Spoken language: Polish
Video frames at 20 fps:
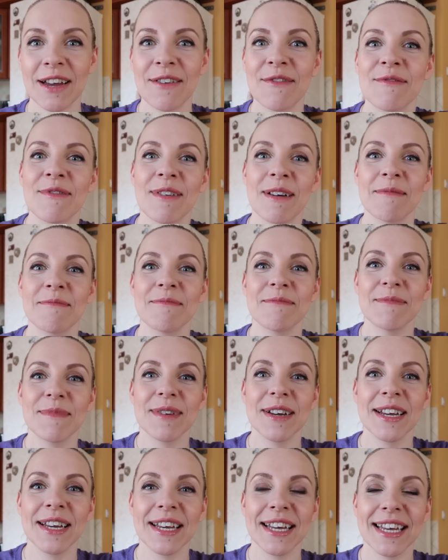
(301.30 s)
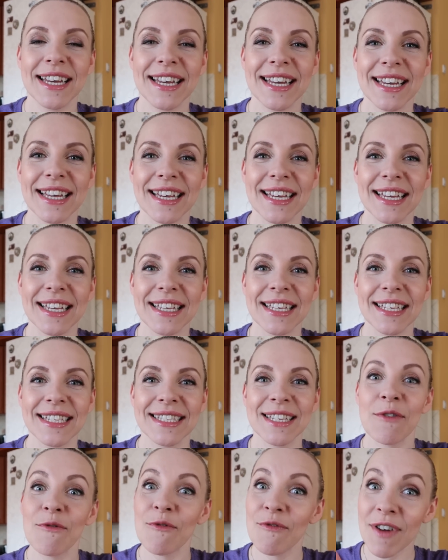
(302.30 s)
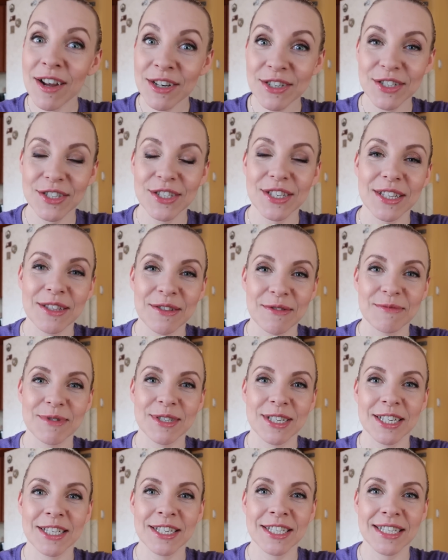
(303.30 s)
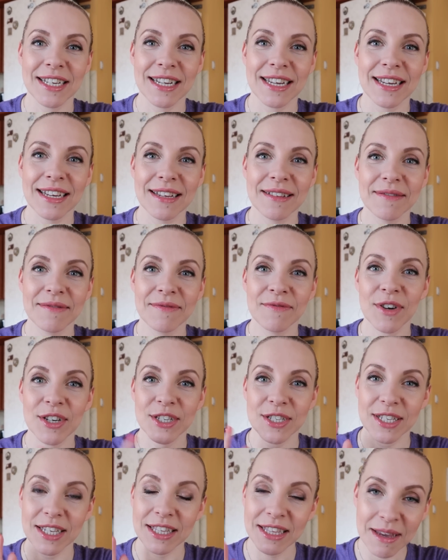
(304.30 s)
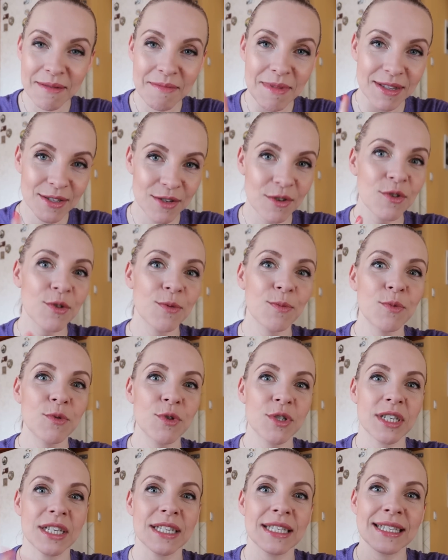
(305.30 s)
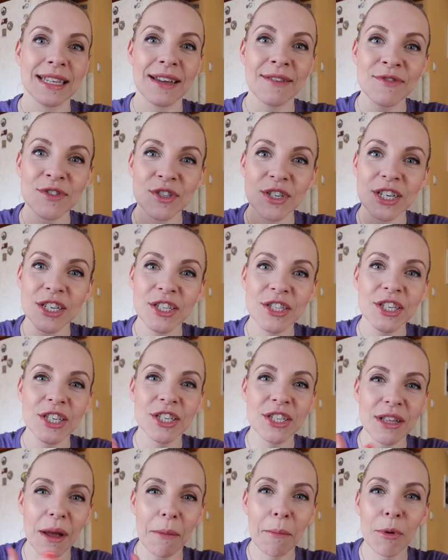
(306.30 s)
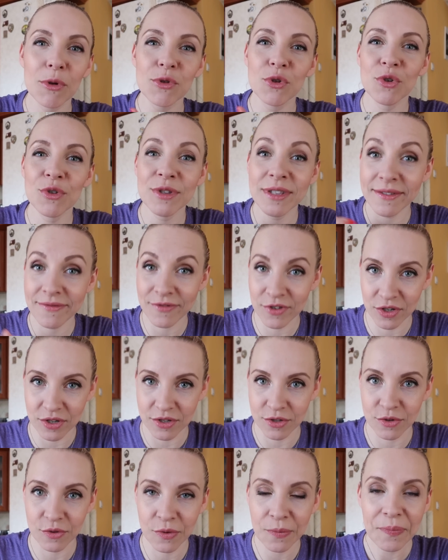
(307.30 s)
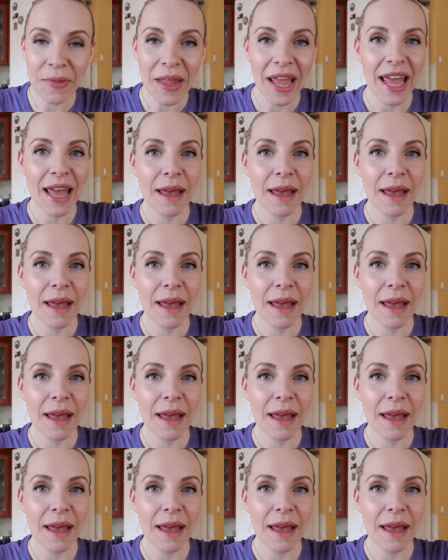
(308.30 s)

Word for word: chciałam Wam e, zauważyć jedną rzecz, że właśnie nie ma co odpuszczać, zawsze gdzieś tam po drodze w życiu